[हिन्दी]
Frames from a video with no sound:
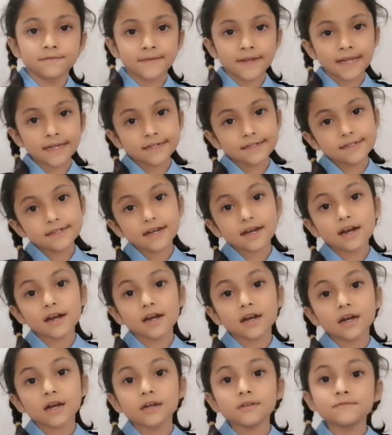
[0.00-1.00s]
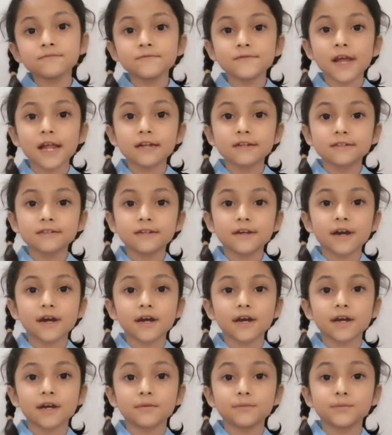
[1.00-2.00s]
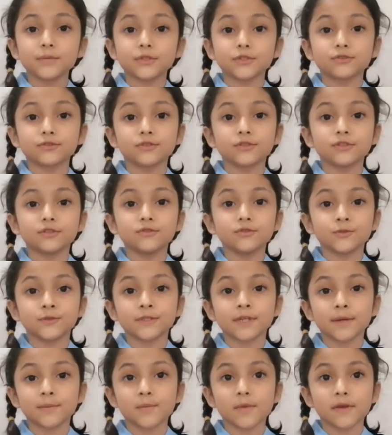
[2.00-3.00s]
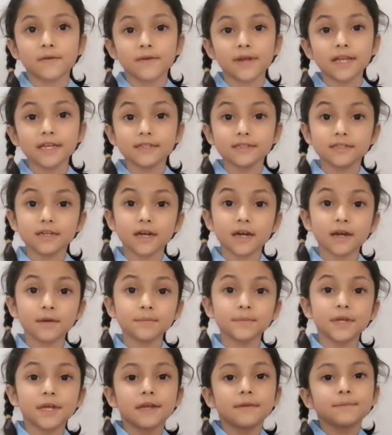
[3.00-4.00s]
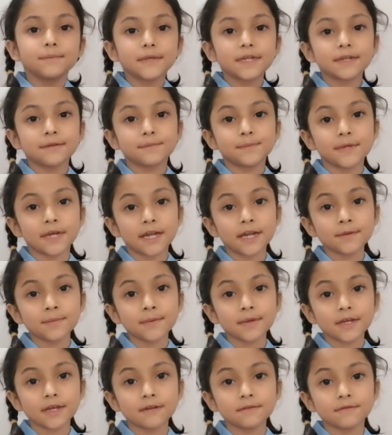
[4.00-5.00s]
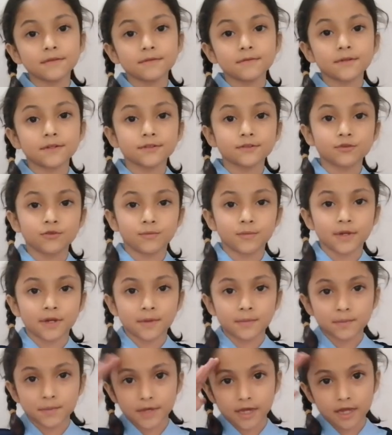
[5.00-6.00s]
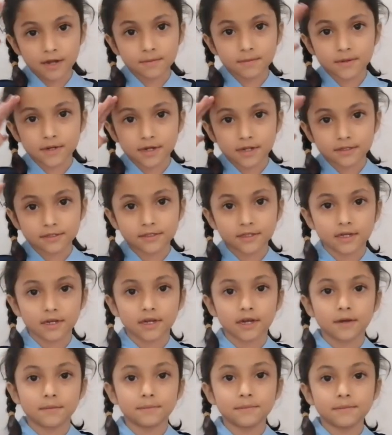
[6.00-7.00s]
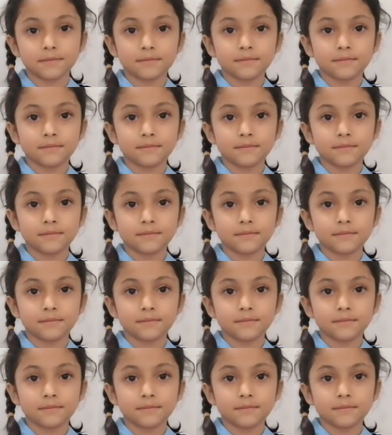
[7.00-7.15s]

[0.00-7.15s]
वेलकम वेलकम बच्चों की दुनिया में वेलकम मेरे प्यारे प्यारे व्यूवर्स को मेरा प्यार भरा सलाम